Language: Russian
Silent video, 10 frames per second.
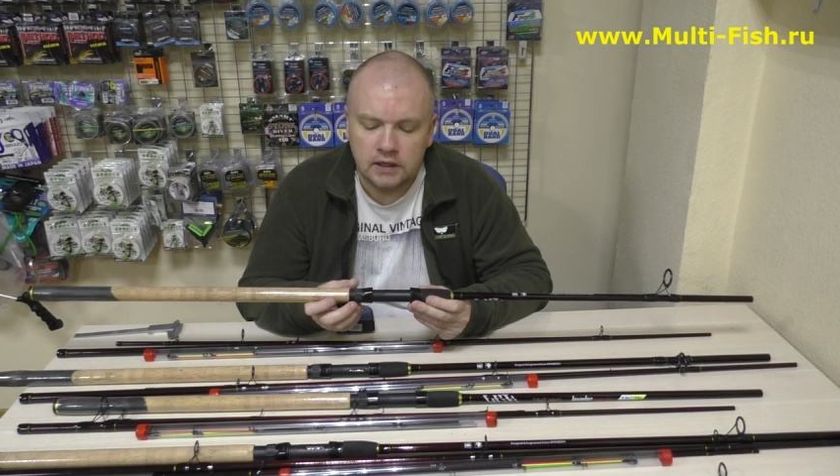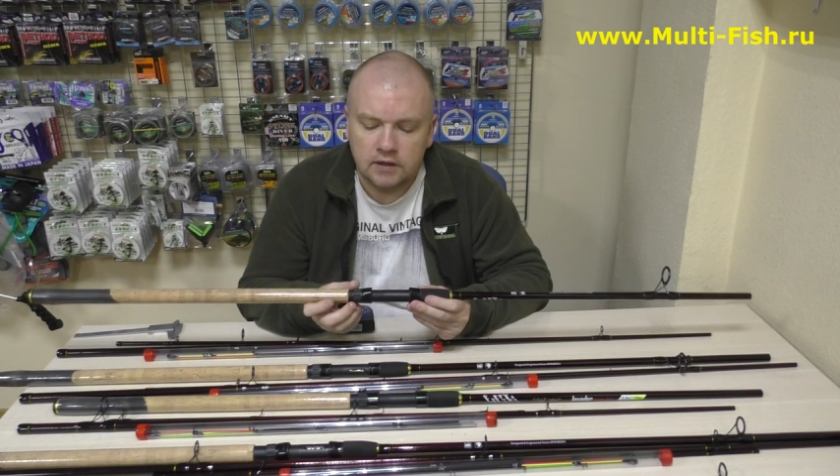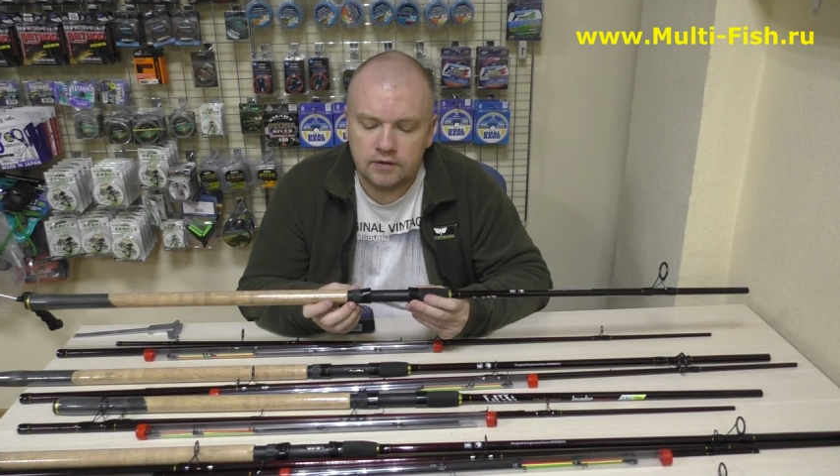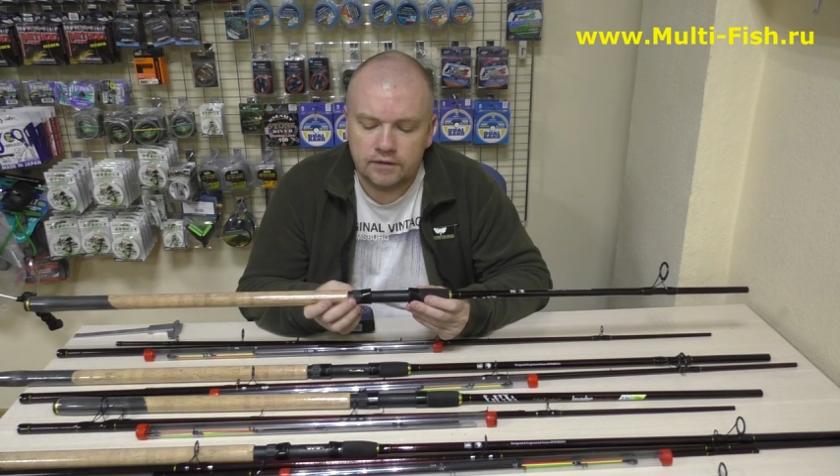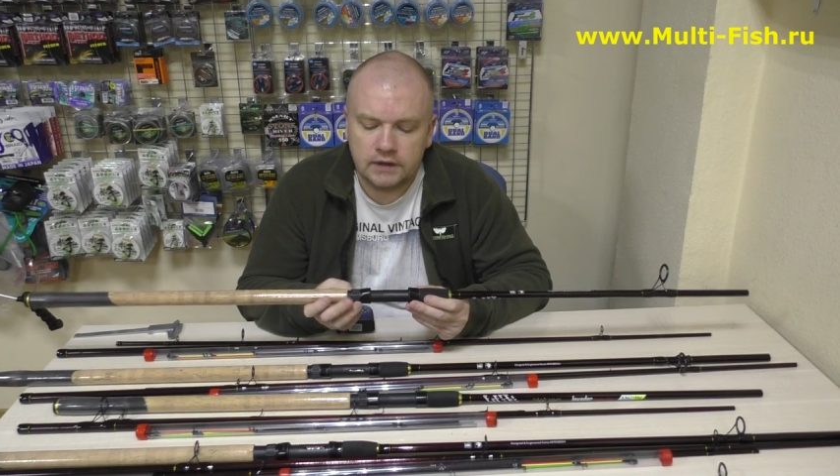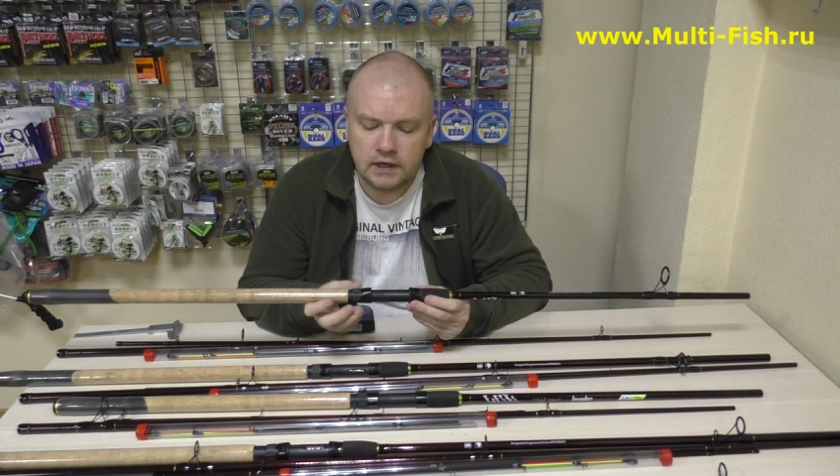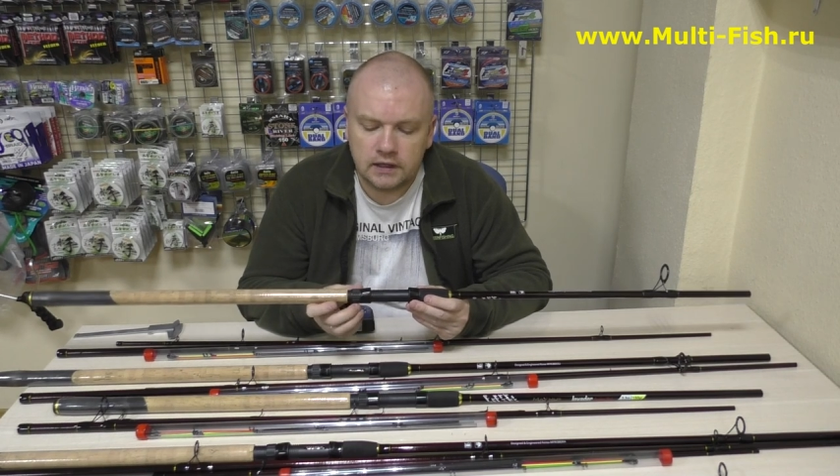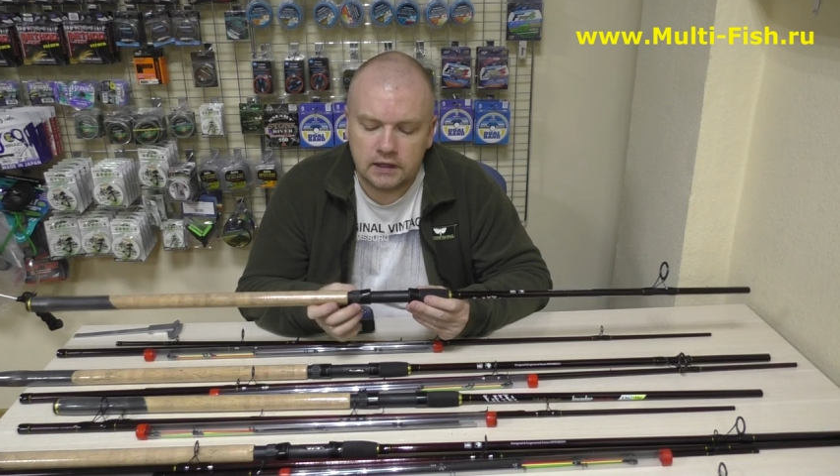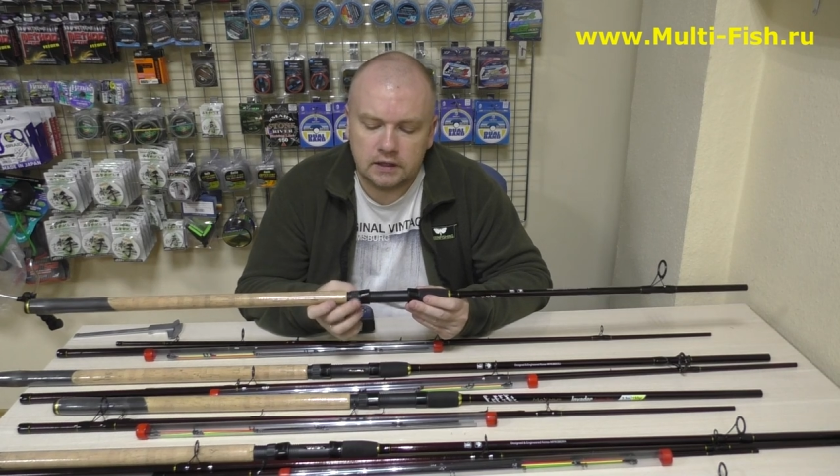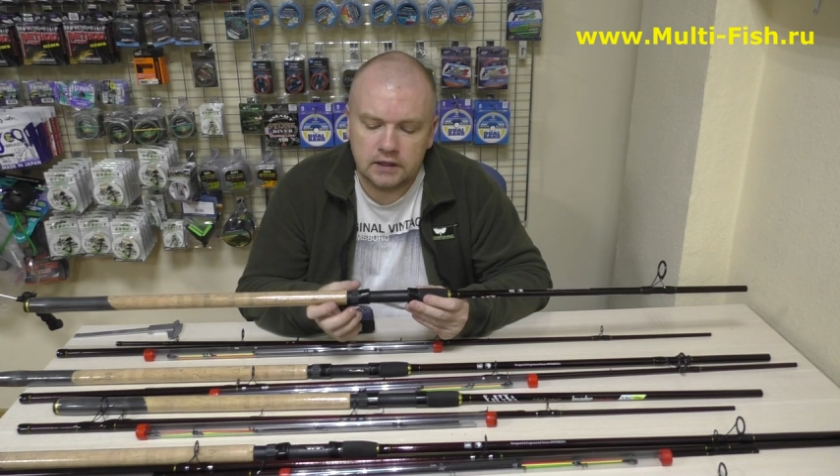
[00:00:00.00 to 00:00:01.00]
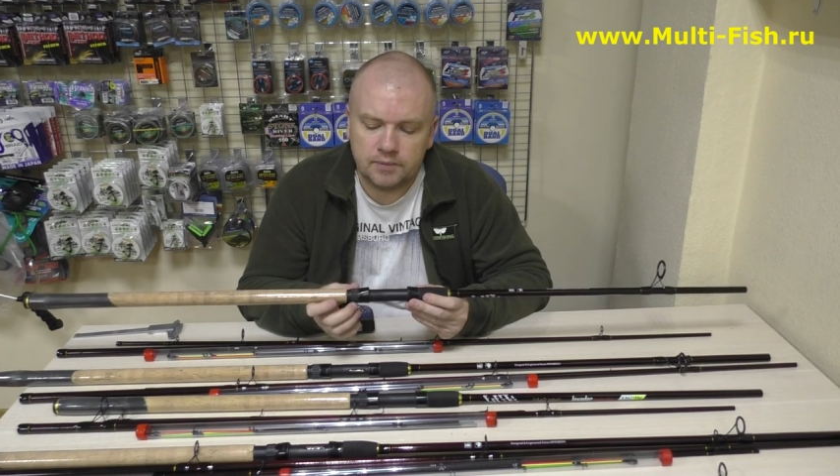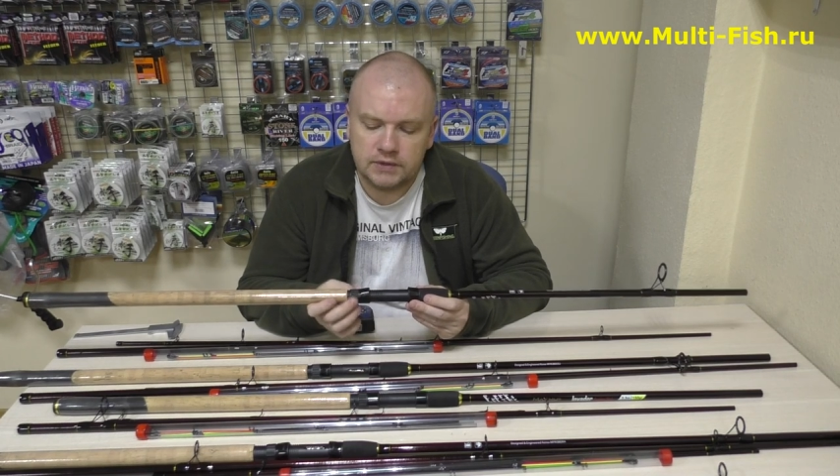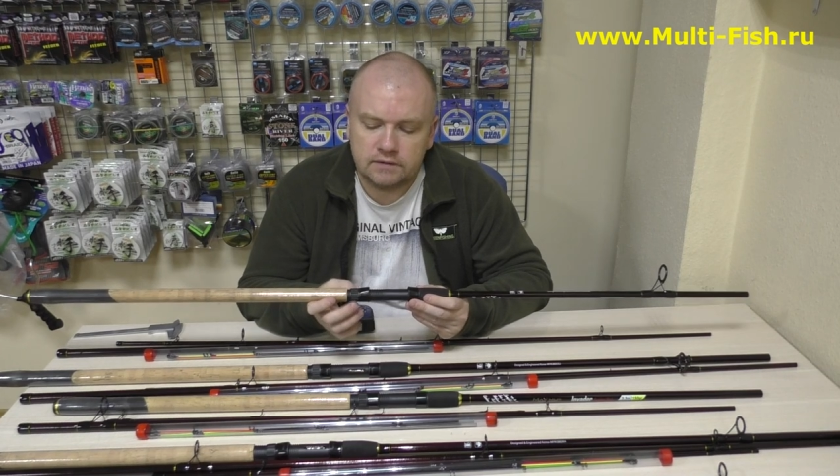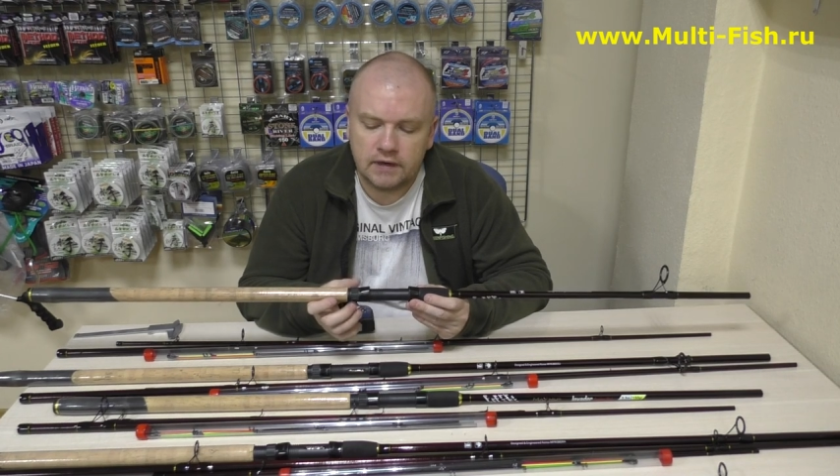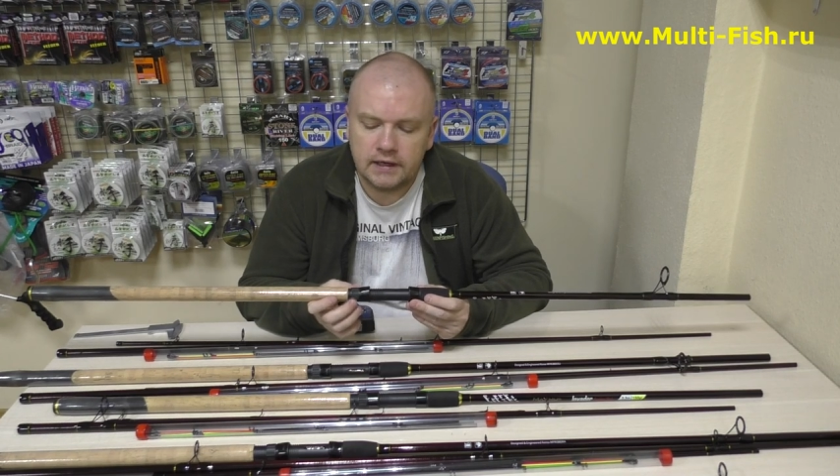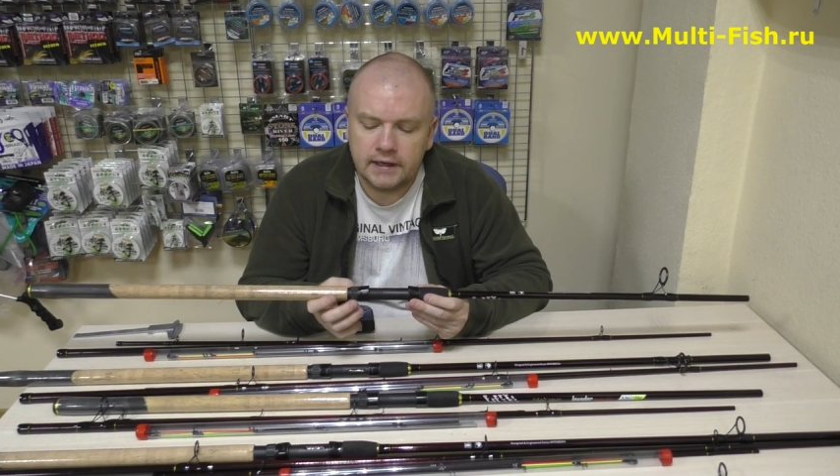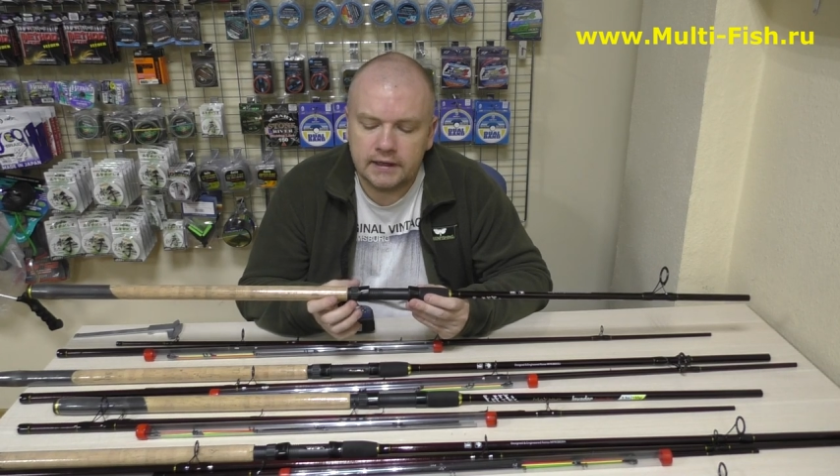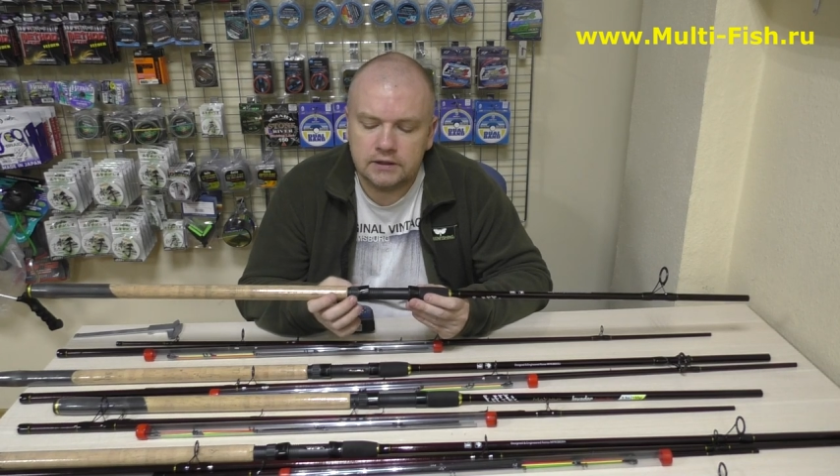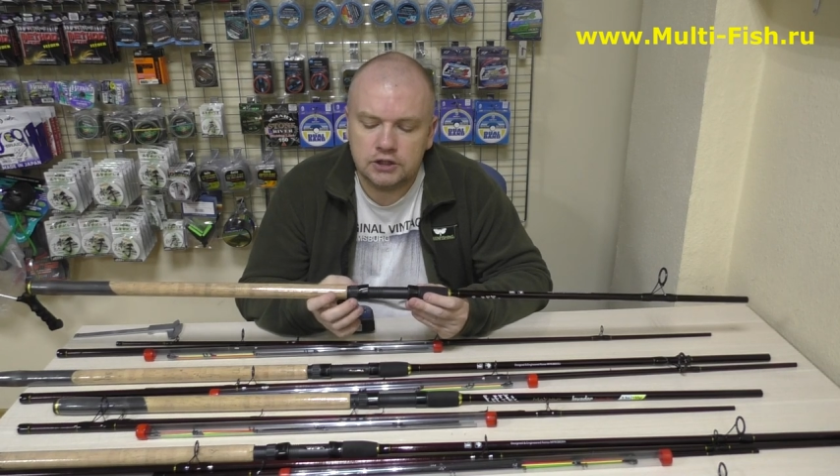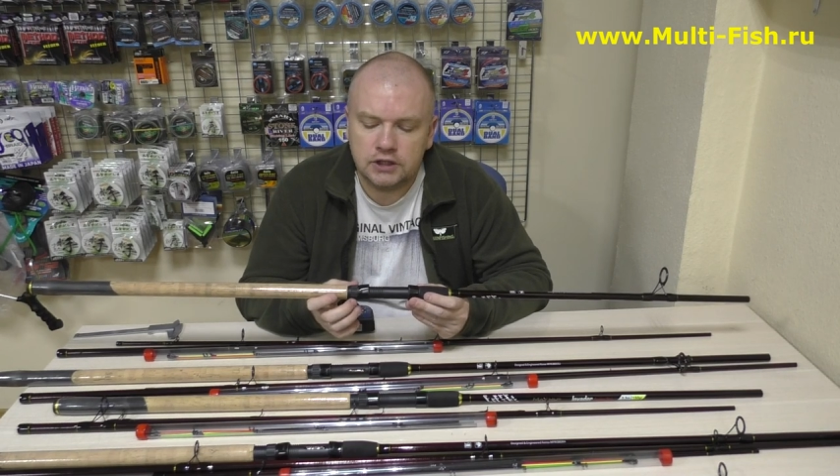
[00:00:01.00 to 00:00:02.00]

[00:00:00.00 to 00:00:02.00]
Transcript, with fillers: Во-вторых, она позволяет